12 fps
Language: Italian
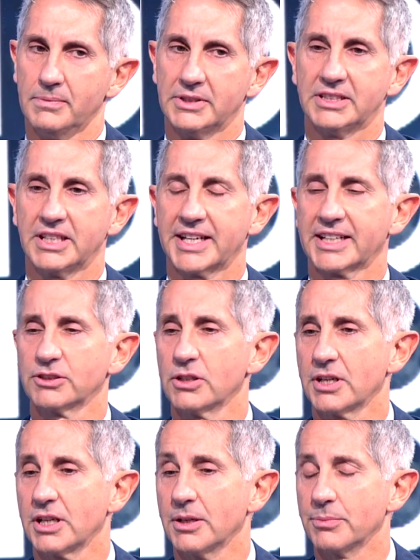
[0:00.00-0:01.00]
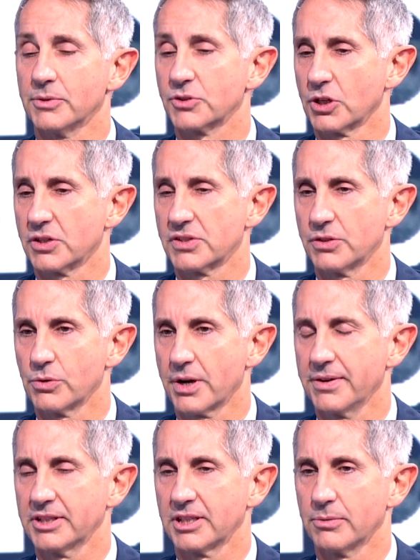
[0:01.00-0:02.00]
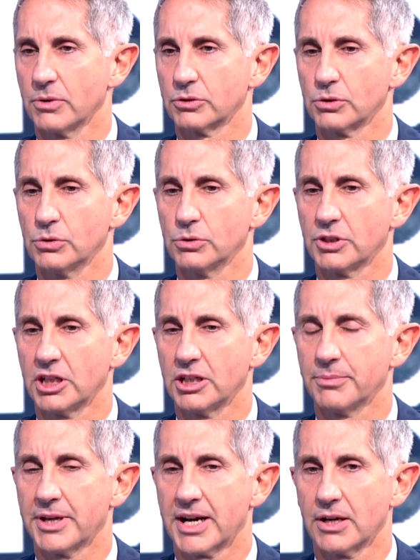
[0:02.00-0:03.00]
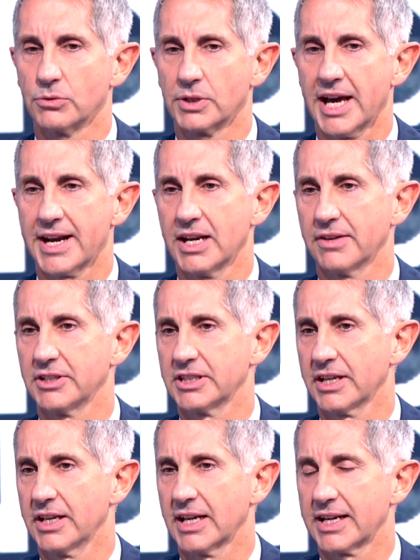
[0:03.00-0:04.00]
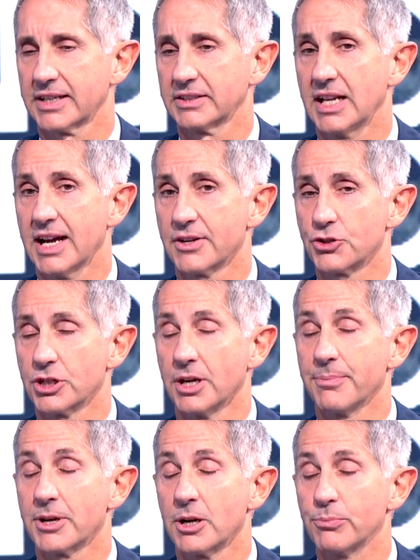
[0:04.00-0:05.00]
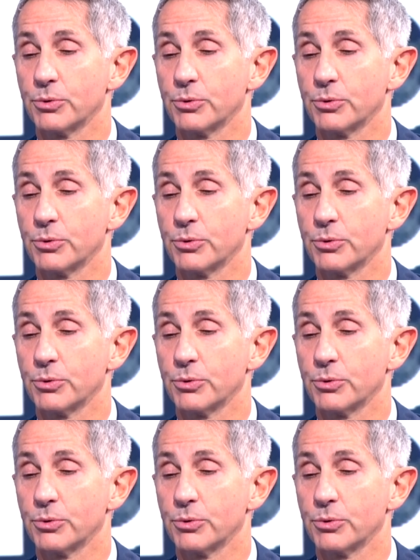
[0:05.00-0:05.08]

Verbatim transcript: Gli integratori sono sicuramente molto utili per allungare la vita della cartilagine, però